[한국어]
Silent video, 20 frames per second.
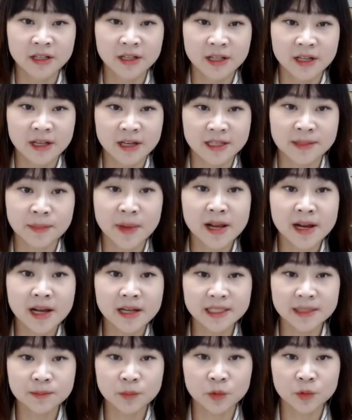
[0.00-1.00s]
음. 이제
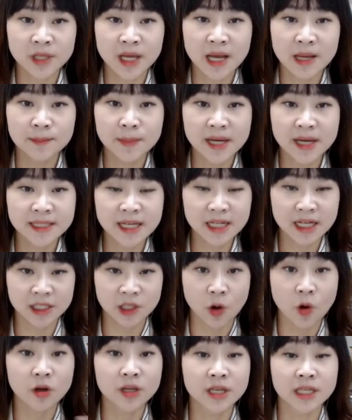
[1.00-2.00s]
빨간색 흰색보다 파장이
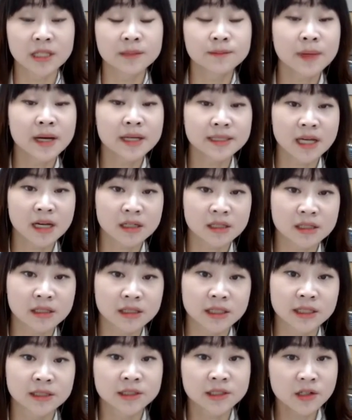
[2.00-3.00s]
더 긴 파장을
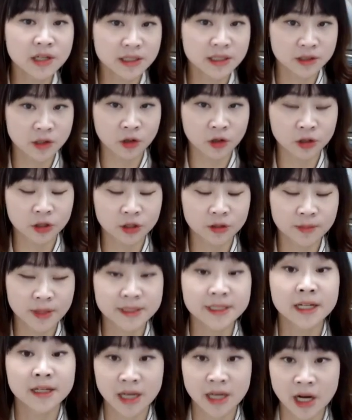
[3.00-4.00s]
근접해선
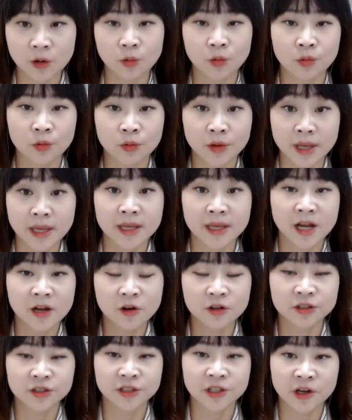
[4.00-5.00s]
파장이라고 얘기를
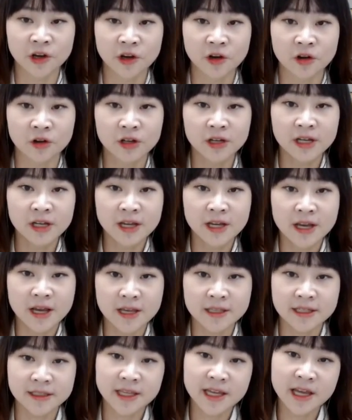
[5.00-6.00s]
하거든요. 예.
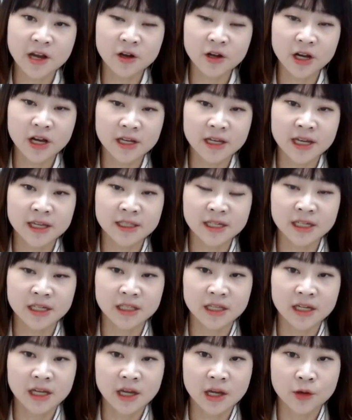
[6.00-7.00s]
이제
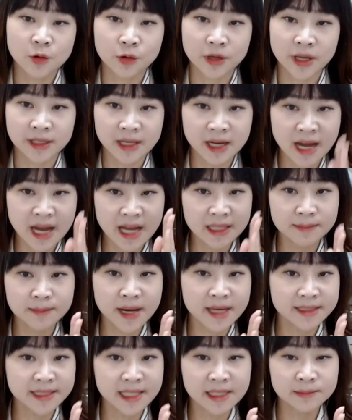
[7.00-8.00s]
태양광에는 이렇게 딱 한
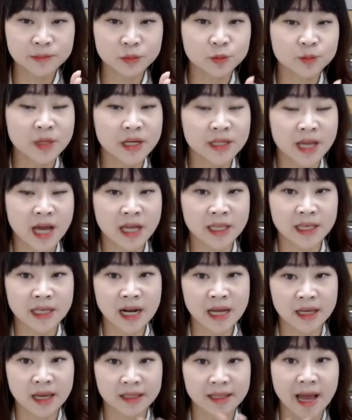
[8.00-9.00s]
파장뿐만이
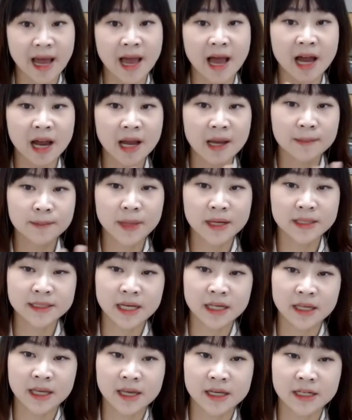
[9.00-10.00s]
아니라 이렇게 다양한
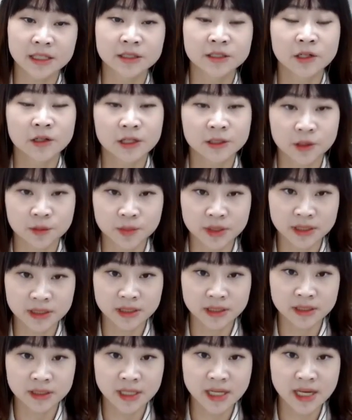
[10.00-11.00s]
파장의 근접해선
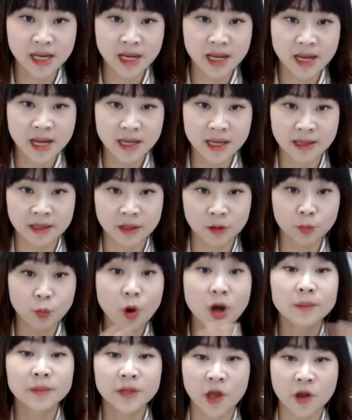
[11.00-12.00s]
빛들이
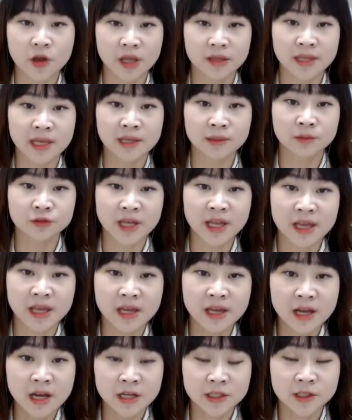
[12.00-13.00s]
포함되어 있기
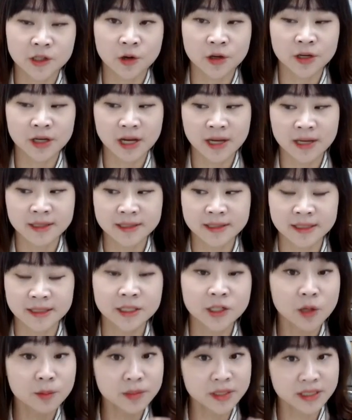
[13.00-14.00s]
때문에 저희가 이제
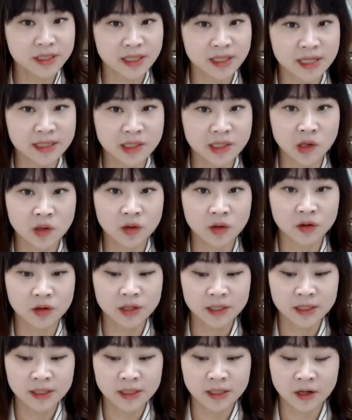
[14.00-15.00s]
실험실에서
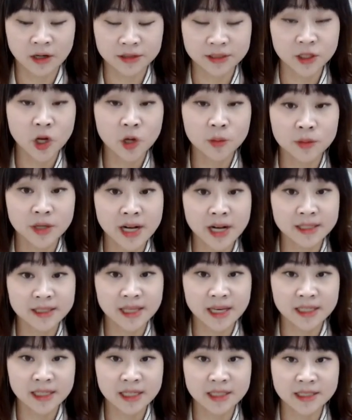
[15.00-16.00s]
어, 실험을 할
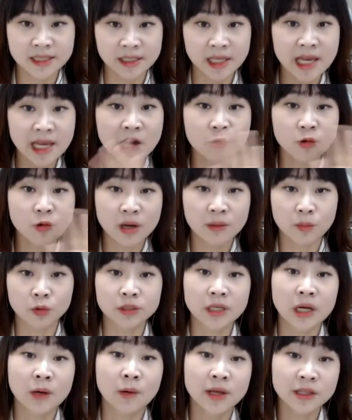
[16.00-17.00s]
때는 이제 태양광
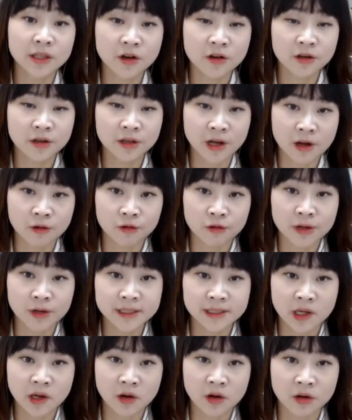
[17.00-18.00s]
모자 환경이라고
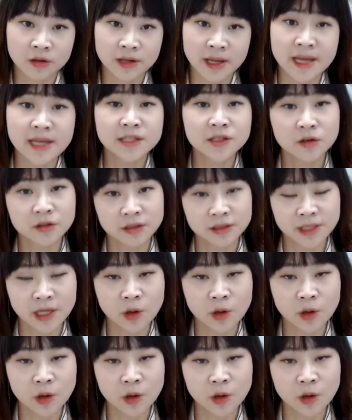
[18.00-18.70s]
해서 레이저를 음.